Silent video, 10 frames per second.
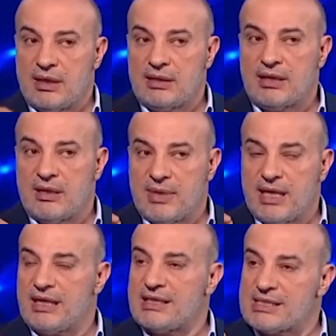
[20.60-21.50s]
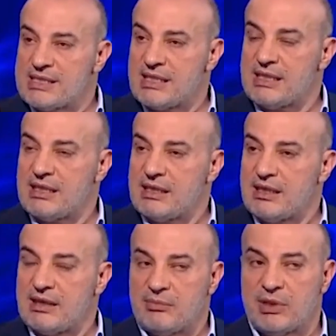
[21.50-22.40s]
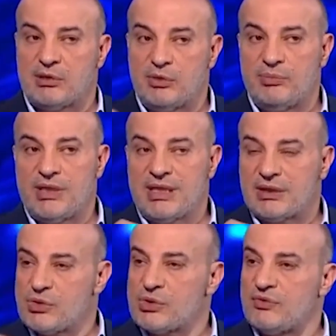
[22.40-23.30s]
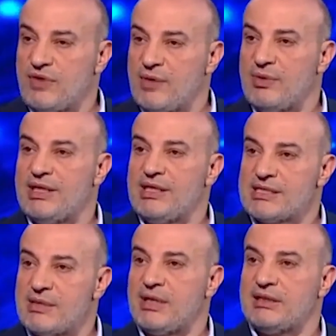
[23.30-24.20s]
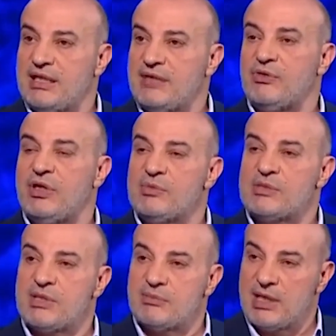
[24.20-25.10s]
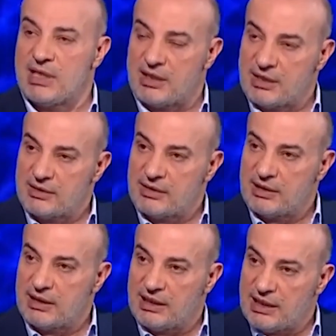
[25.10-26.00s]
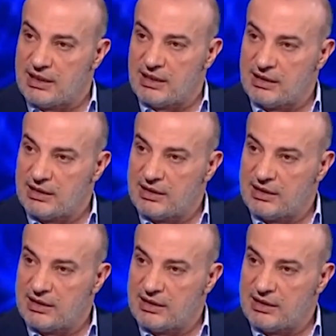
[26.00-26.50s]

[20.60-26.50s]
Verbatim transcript: انت باخر السنه مطلوب منك تصرف حوالي 7500 مليار ليره